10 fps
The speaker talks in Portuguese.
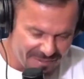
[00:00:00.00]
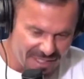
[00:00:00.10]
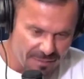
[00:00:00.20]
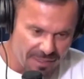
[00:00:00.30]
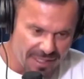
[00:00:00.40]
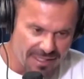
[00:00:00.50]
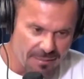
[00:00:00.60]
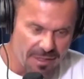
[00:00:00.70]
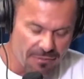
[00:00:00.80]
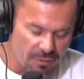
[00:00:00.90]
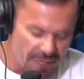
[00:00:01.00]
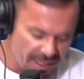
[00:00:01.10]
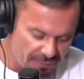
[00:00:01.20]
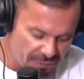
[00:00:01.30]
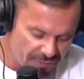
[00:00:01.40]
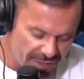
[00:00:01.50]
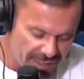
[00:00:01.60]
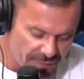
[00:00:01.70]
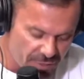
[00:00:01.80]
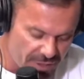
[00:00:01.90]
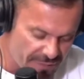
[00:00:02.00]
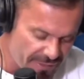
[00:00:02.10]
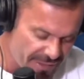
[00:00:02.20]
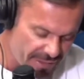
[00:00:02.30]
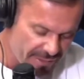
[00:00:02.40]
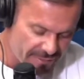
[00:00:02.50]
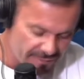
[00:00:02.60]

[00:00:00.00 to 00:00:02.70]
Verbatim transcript: Chegamos na academia, veio um cara e falou assim, Renato, o Giga vai estar tá aí?